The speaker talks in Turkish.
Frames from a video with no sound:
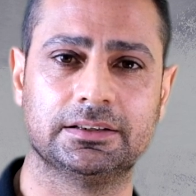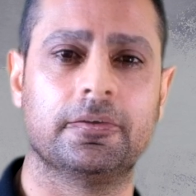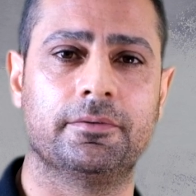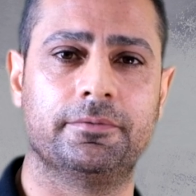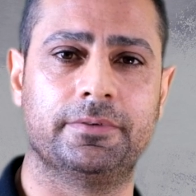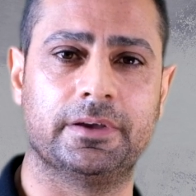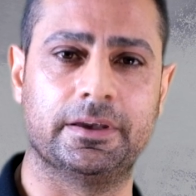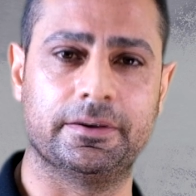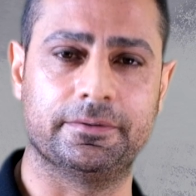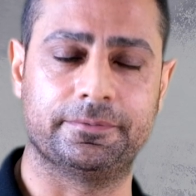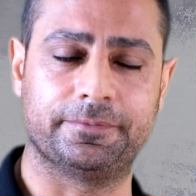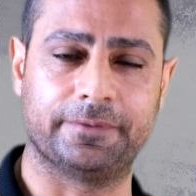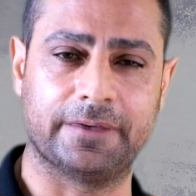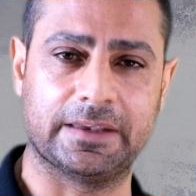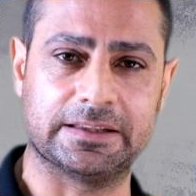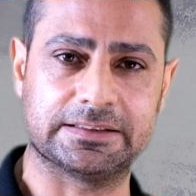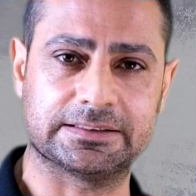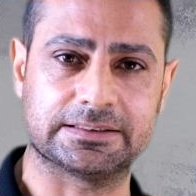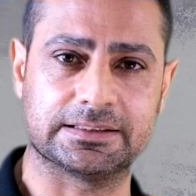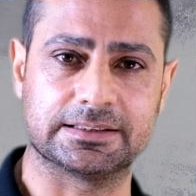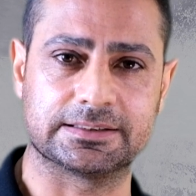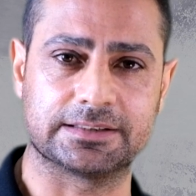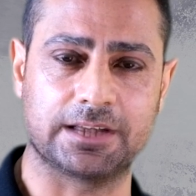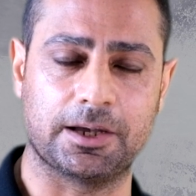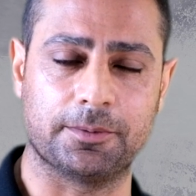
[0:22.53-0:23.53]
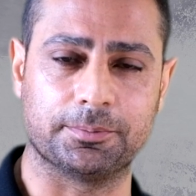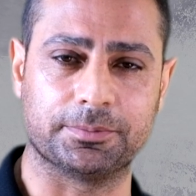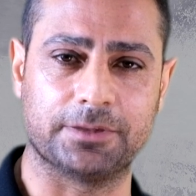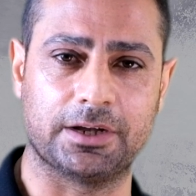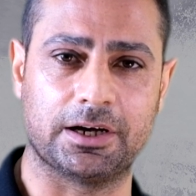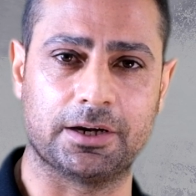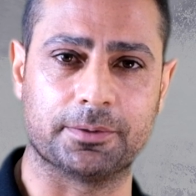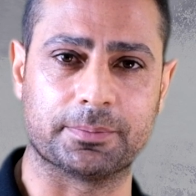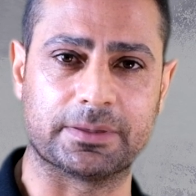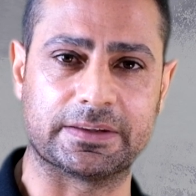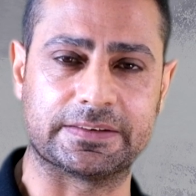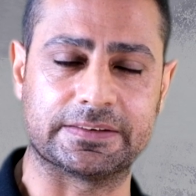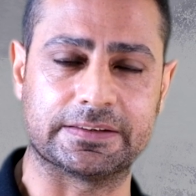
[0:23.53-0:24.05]
ve Fes
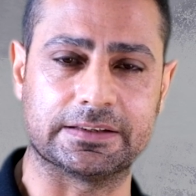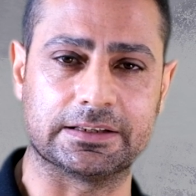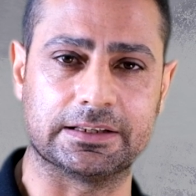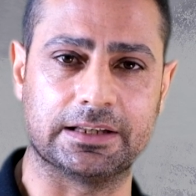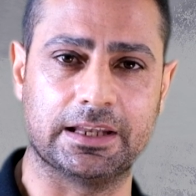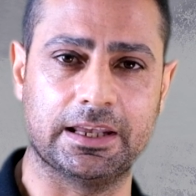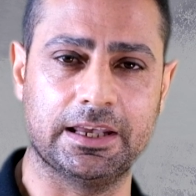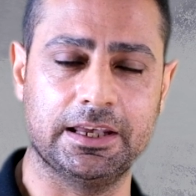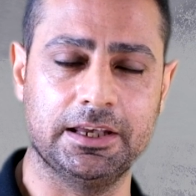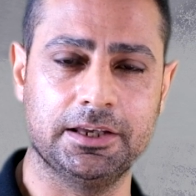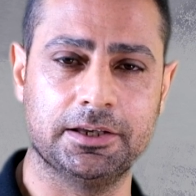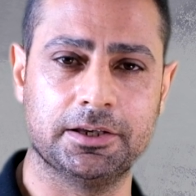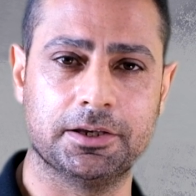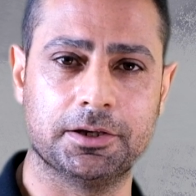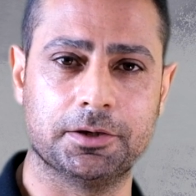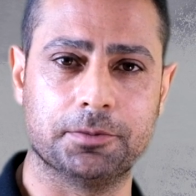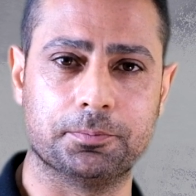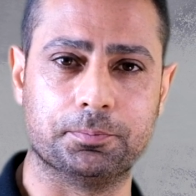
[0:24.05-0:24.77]
Nizamnamesi ile